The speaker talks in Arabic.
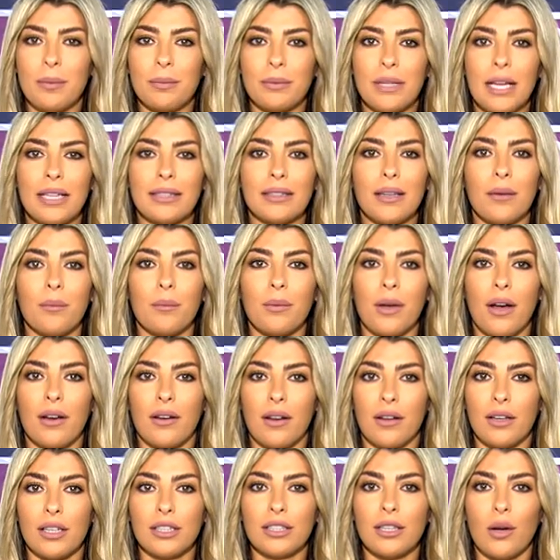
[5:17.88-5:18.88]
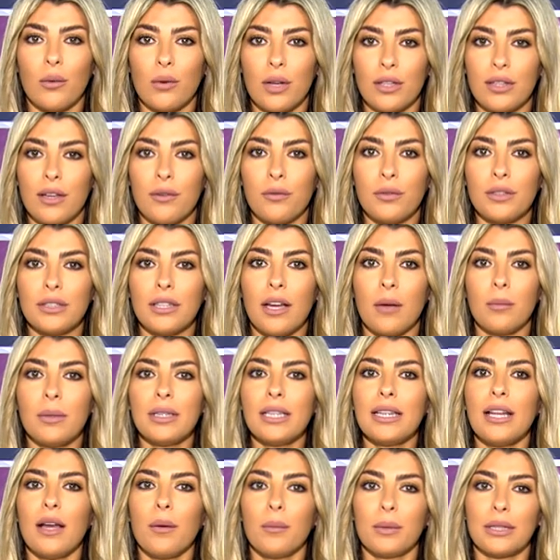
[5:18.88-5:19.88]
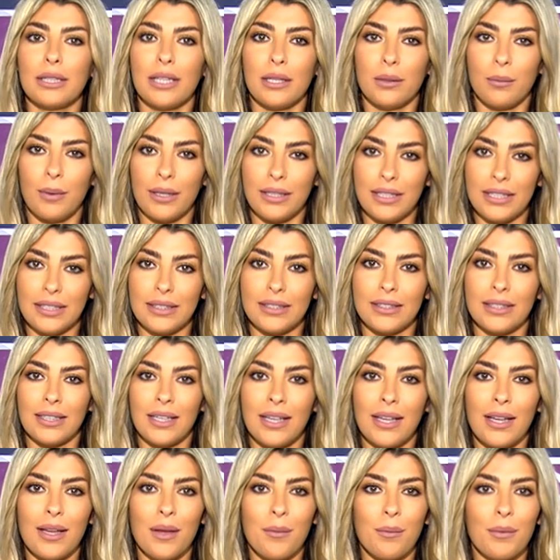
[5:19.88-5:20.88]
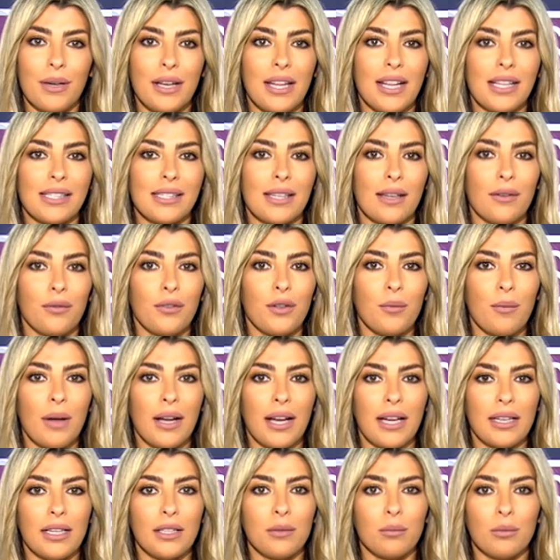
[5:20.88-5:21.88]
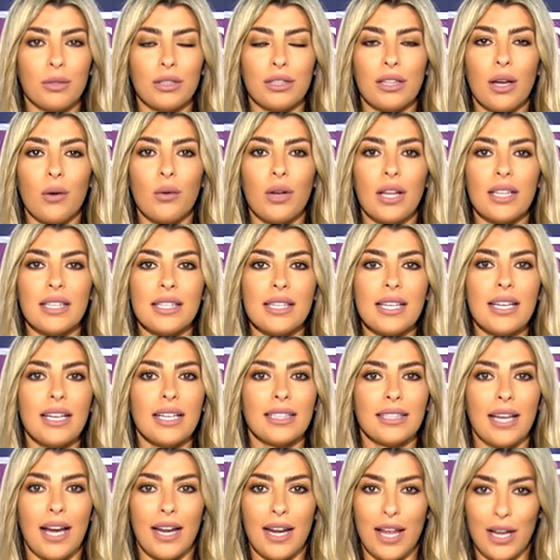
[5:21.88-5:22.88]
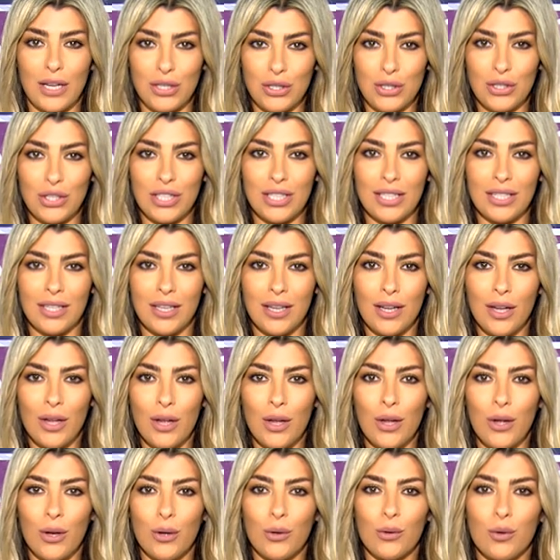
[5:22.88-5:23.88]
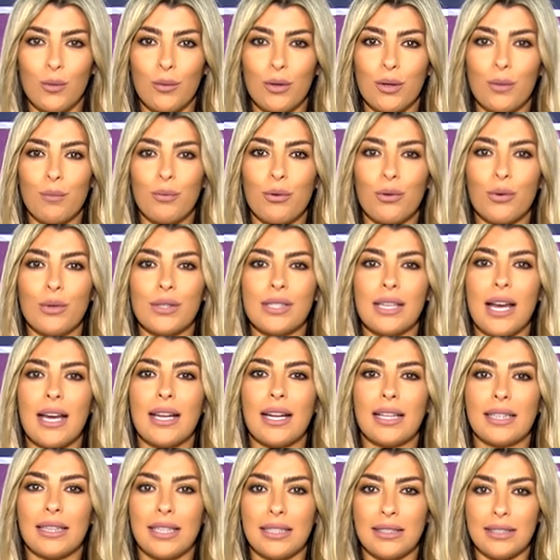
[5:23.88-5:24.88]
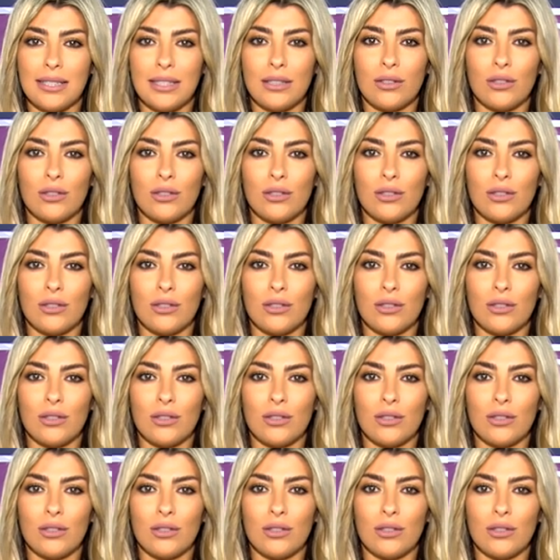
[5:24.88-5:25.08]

تهتم بأناقتها ونظافتها مثلها مثل البنات من هيك صار في مكانات متطورة تساعد على هالشي جرومر برو سعرها 30